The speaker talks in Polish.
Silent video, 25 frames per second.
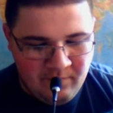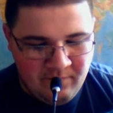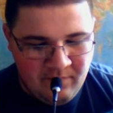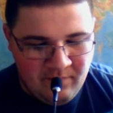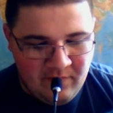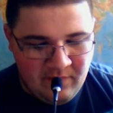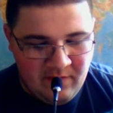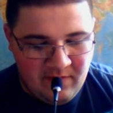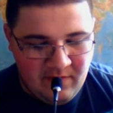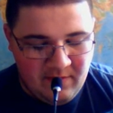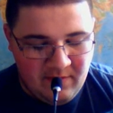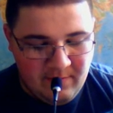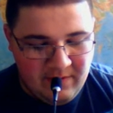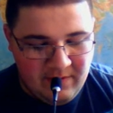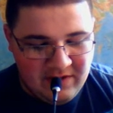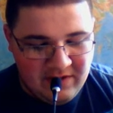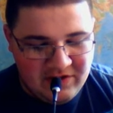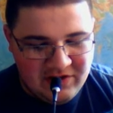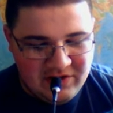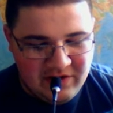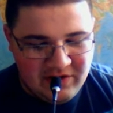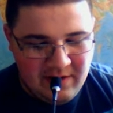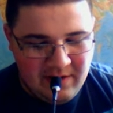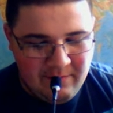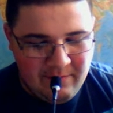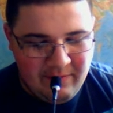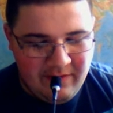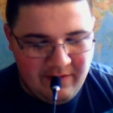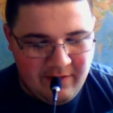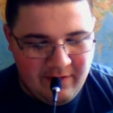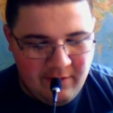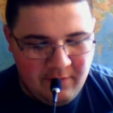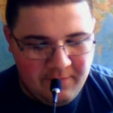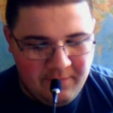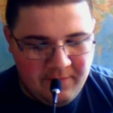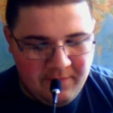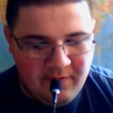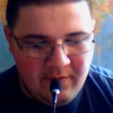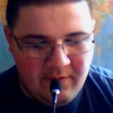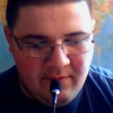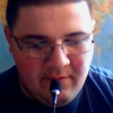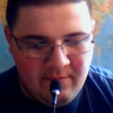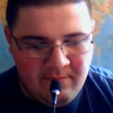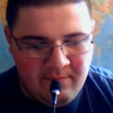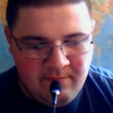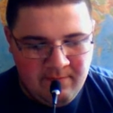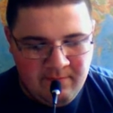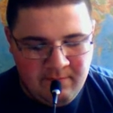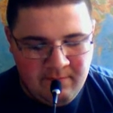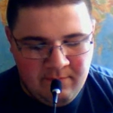Smaczny ten mikrofon?
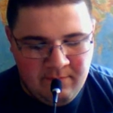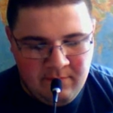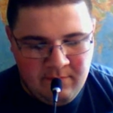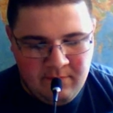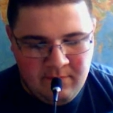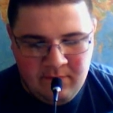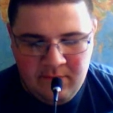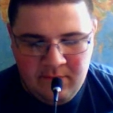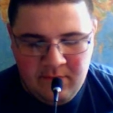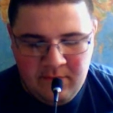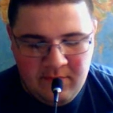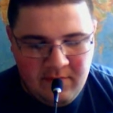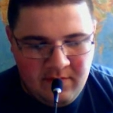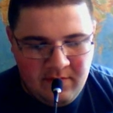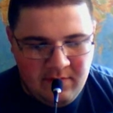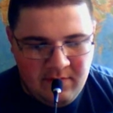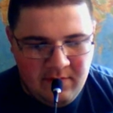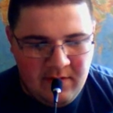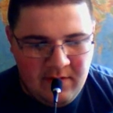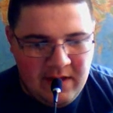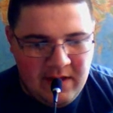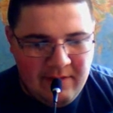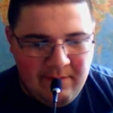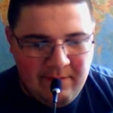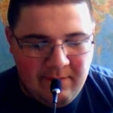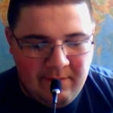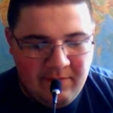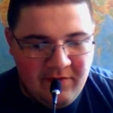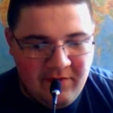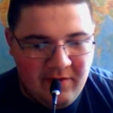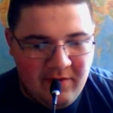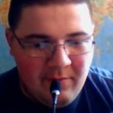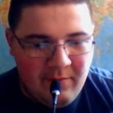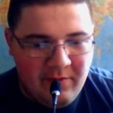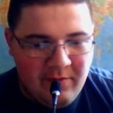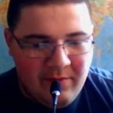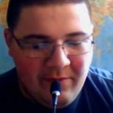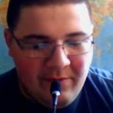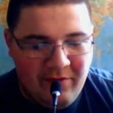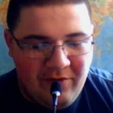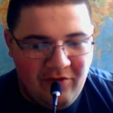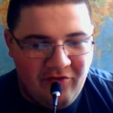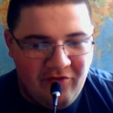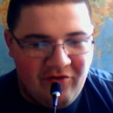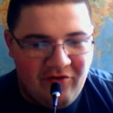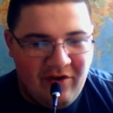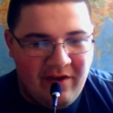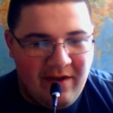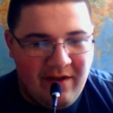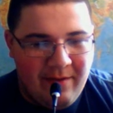Nie wiem czemu ty
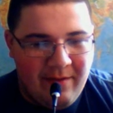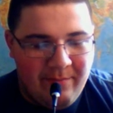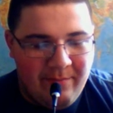myślisz, że jem